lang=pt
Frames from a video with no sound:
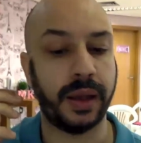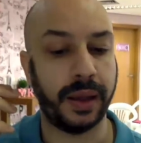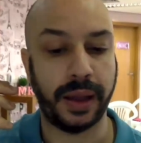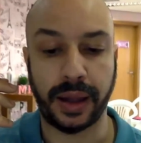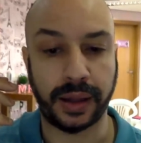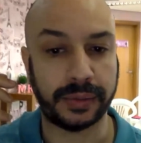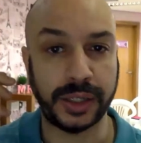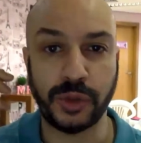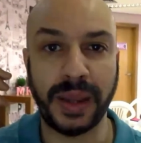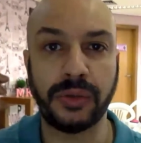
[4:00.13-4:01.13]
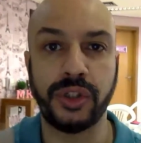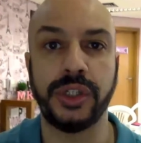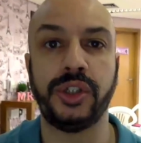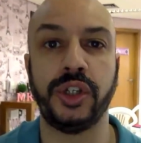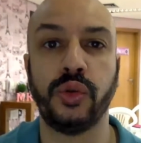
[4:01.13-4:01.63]
é atendimento
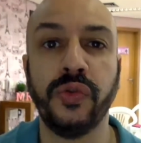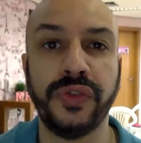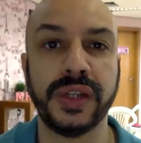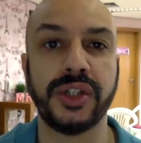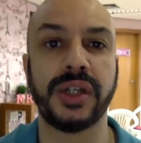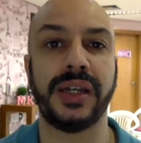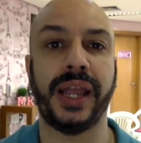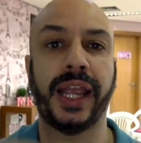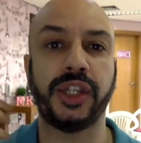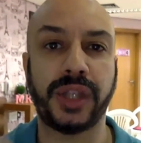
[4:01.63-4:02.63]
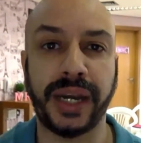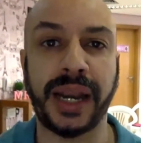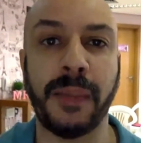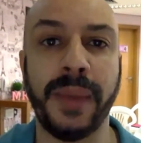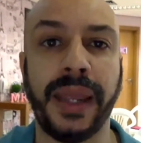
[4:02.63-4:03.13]
de, de, dúvidas de cliente,
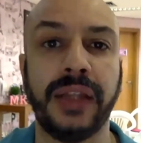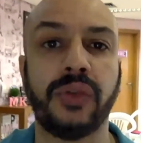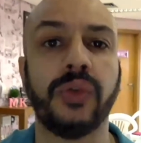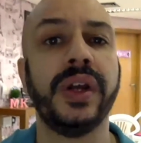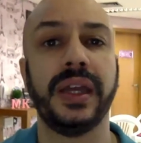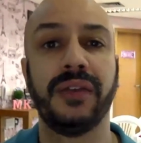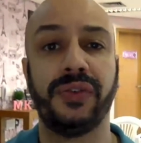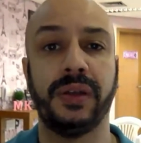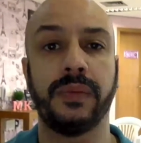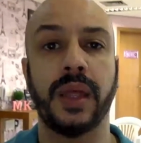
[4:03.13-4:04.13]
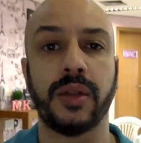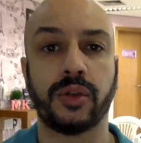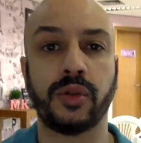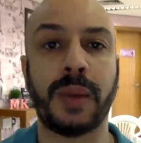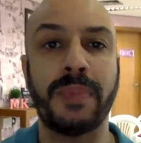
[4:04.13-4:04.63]
treinamento, enfim,
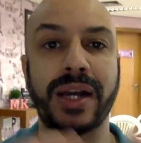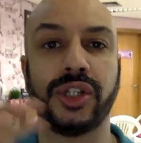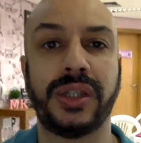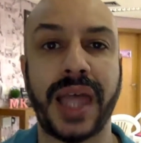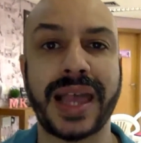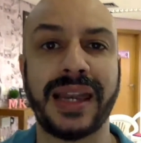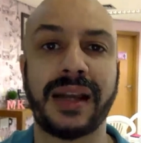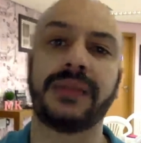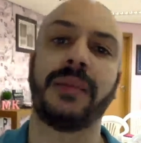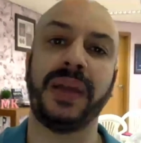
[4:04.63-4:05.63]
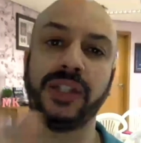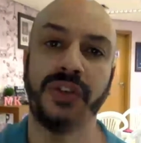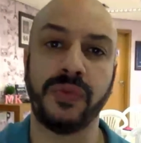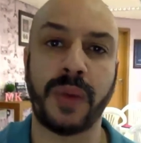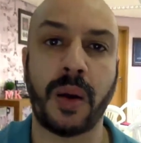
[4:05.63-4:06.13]
toda uma parte técnica. Também
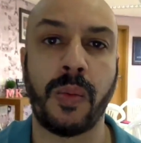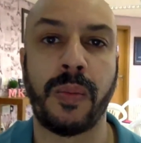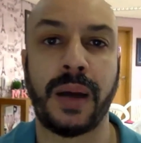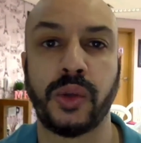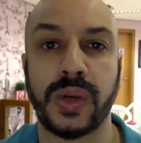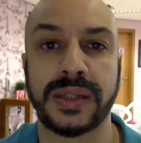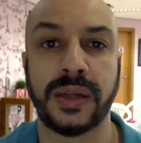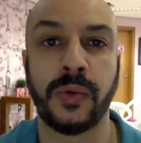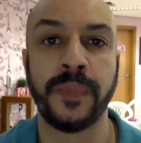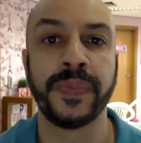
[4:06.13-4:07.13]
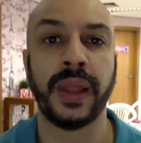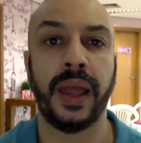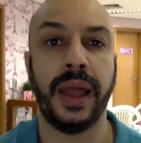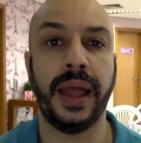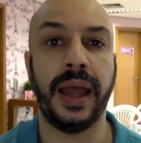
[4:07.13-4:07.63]
tive uma, uma atuação
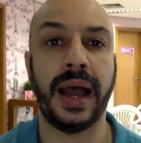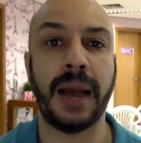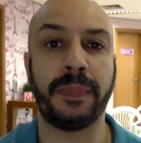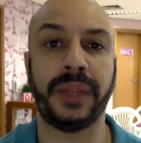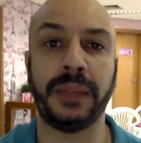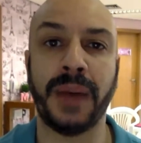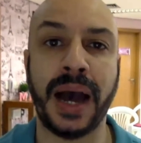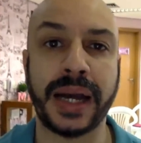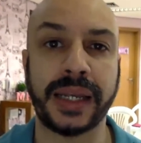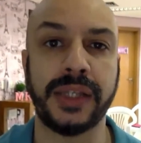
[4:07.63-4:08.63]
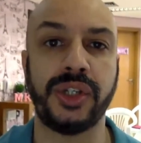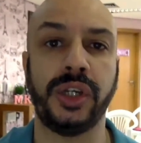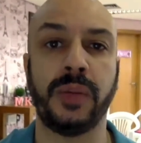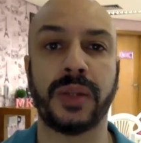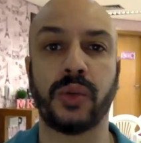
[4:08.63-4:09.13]
é, rápida em
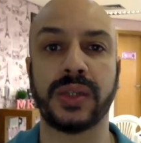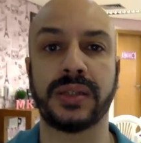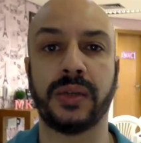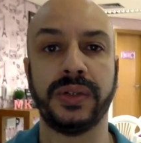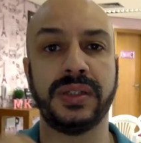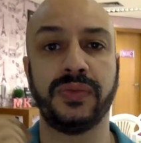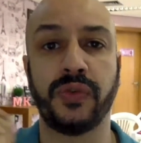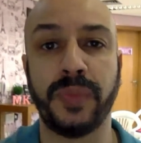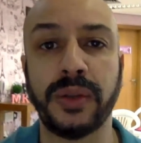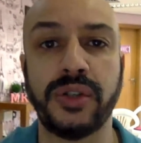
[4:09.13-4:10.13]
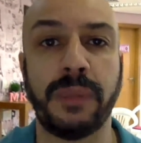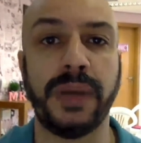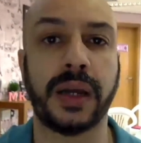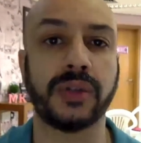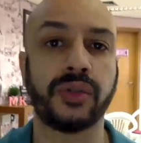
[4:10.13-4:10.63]
marketing, uma atuação em desenvolvimento de
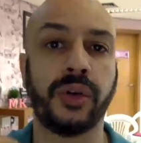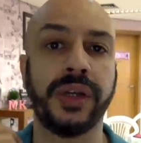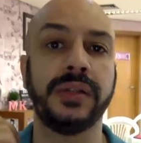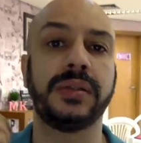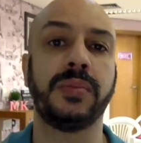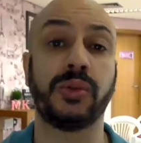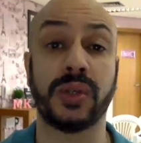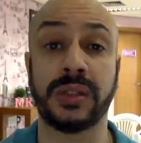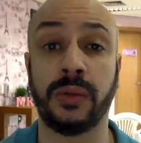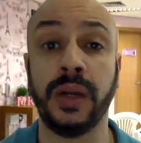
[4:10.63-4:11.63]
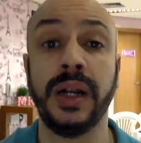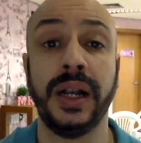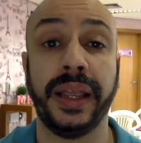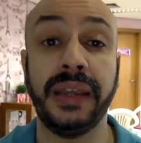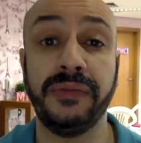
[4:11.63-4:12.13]
aplicações e uma atuação
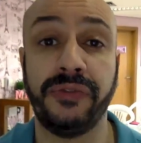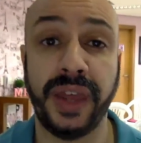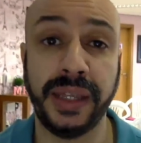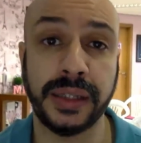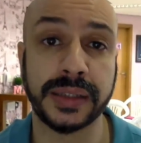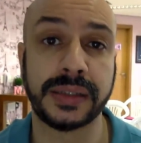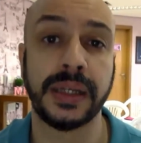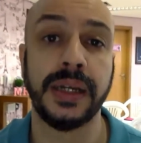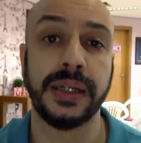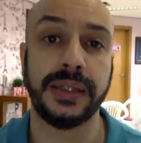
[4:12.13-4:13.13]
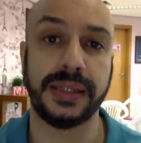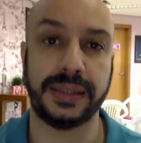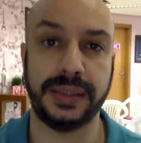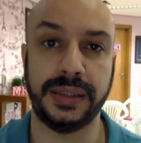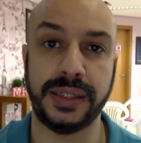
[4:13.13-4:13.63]
em vendas
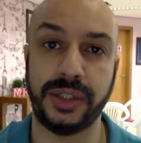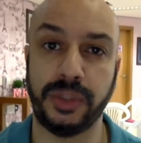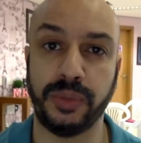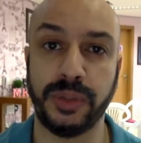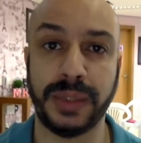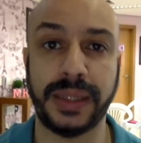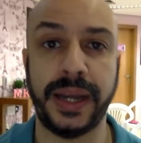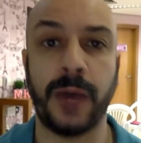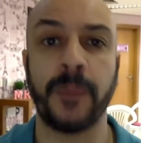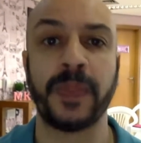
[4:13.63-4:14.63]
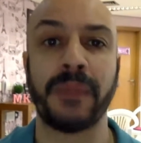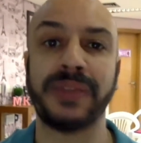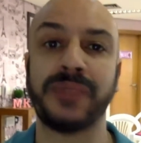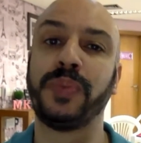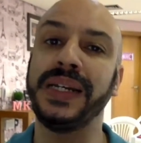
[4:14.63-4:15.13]
desse, desse tipo de material.
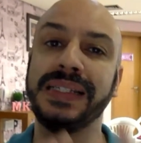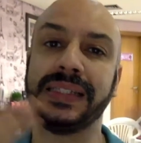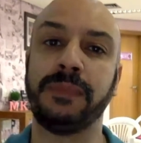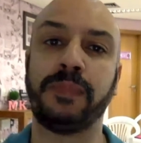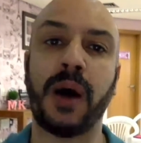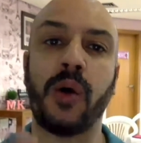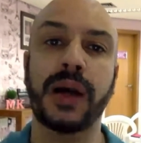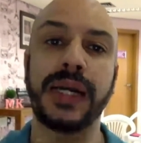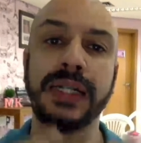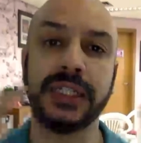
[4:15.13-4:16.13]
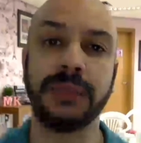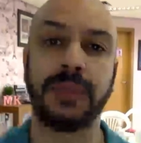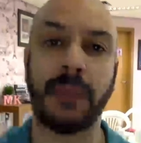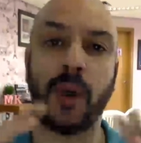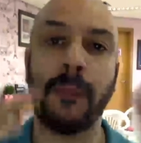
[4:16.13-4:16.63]
Mas o principal, a
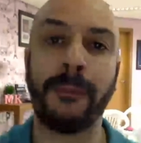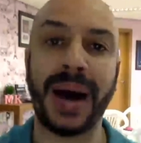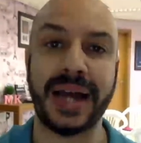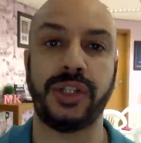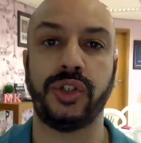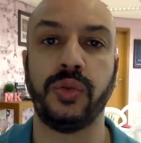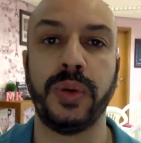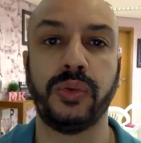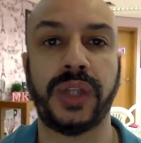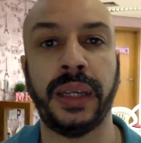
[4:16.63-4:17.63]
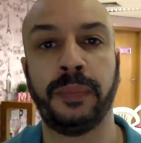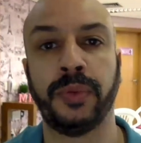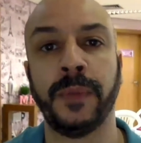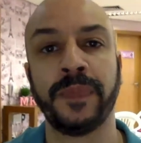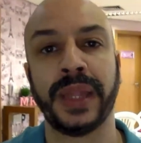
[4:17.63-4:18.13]
grande, a maior parte do meu
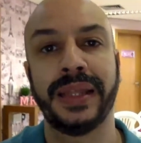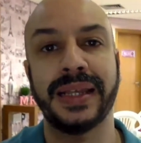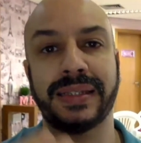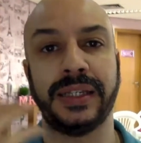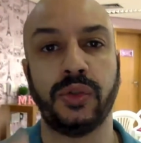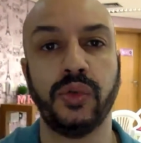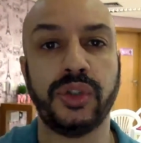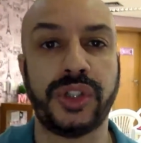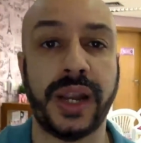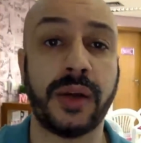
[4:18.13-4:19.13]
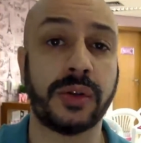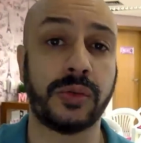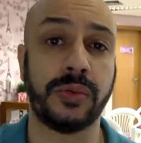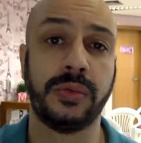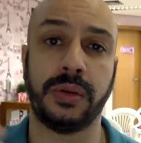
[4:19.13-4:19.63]
tempo nessa indústria
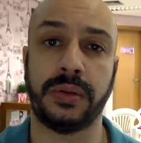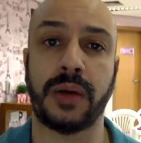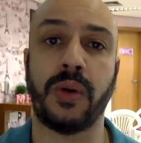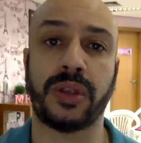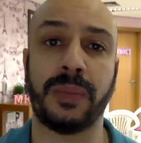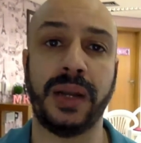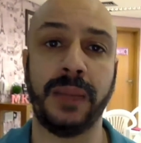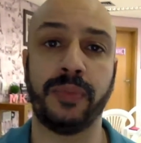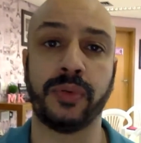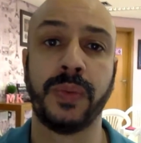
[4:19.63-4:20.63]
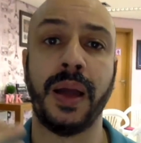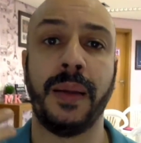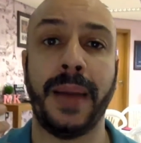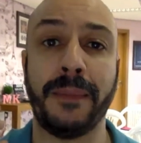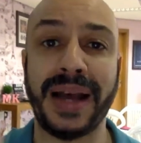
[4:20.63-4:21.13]
na qual trabalhei por
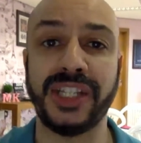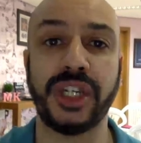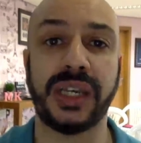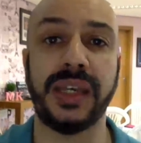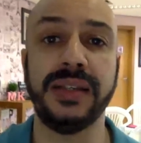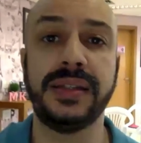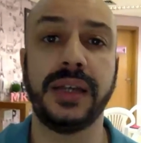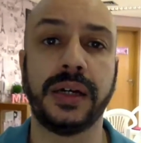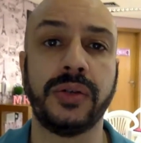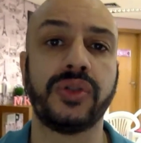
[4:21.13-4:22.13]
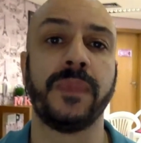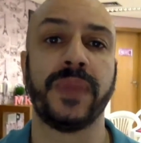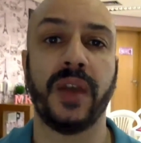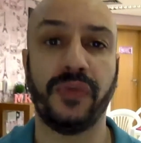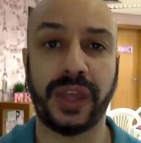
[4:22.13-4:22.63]
é, mais de 15 anos,
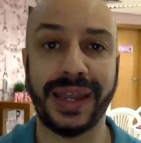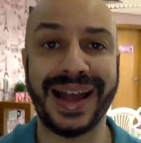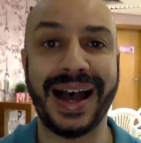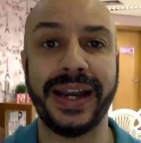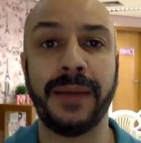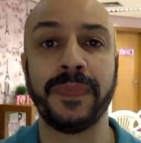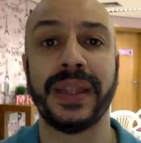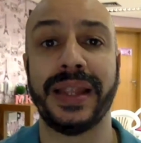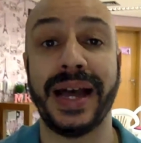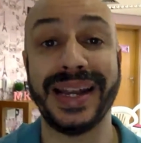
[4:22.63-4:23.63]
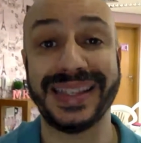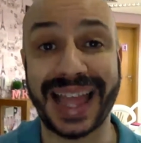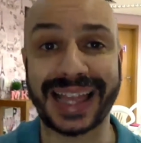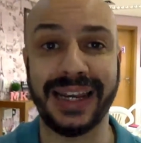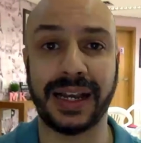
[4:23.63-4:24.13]
eu fiquei na área, na área
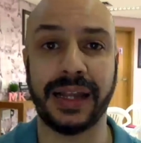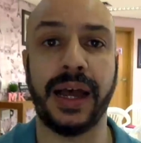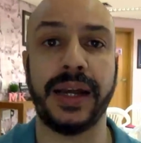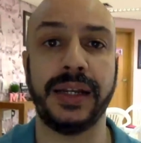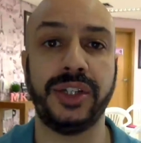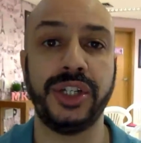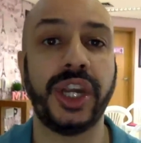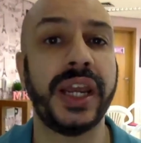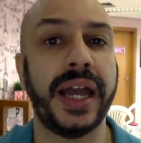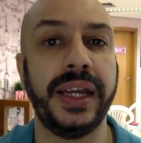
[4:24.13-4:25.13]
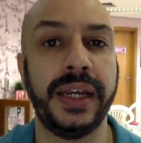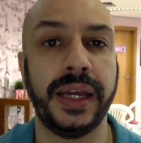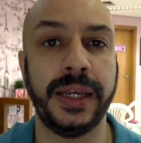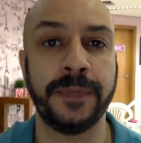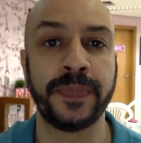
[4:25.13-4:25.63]
técnica, na área de
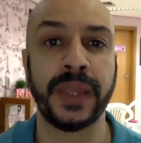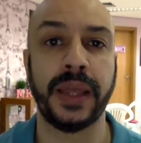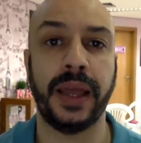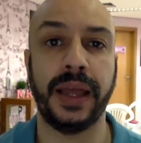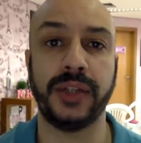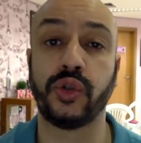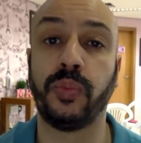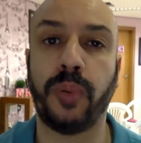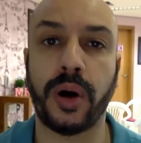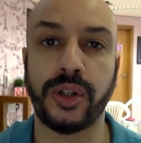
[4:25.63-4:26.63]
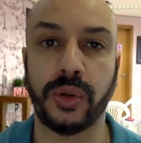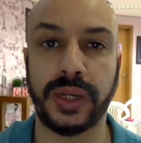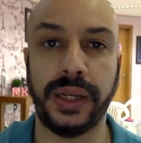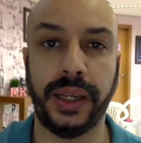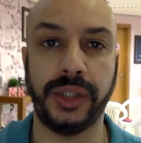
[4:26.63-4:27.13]
engenharia e é, de suporte ao
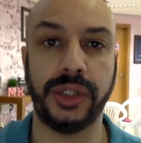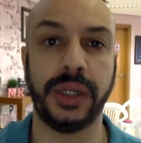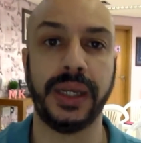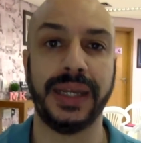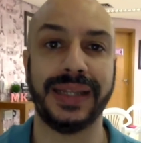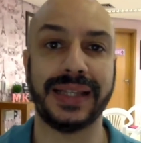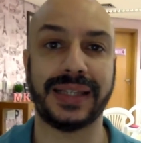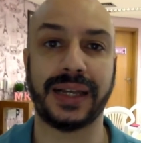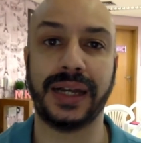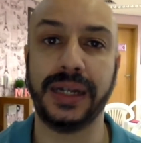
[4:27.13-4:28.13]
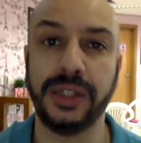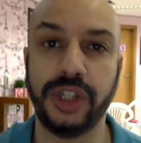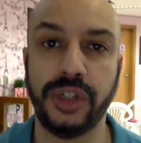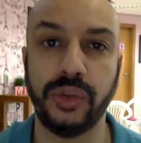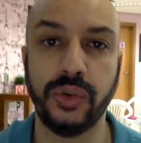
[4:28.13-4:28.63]
cliente dessa
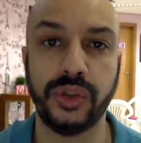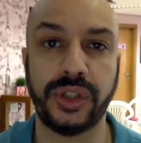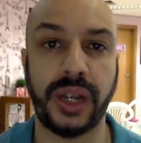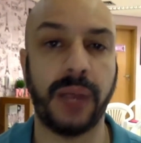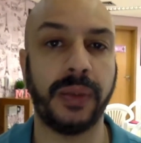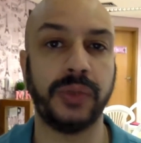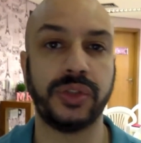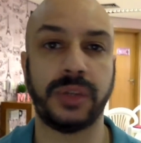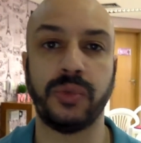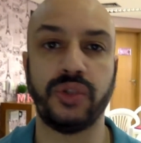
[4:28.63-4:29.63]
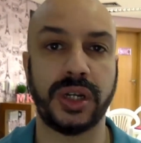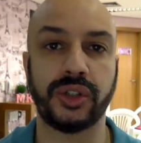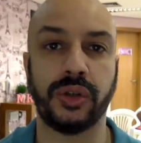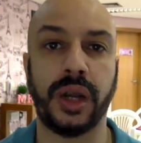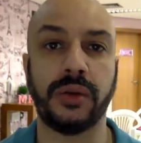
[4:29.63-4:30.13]
grande indústria, é uma indústria
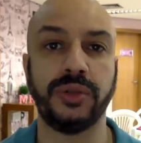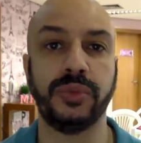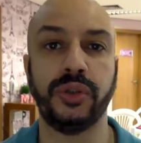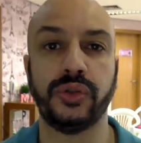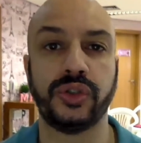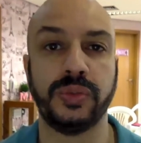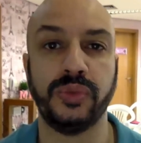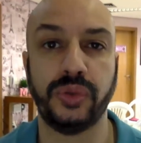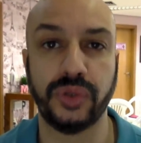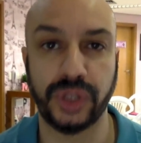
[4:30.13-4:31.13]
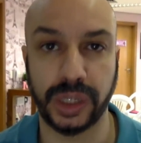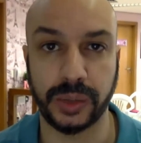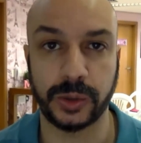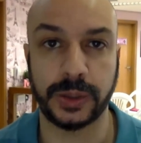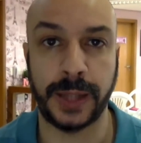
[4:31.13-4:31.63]
multinacional de muitos muitos
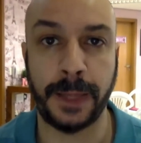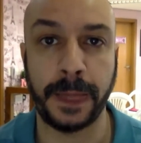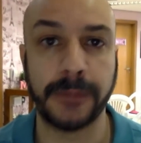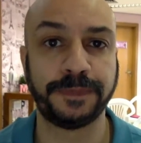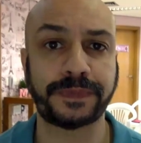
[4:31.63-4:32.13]
anos. Tá?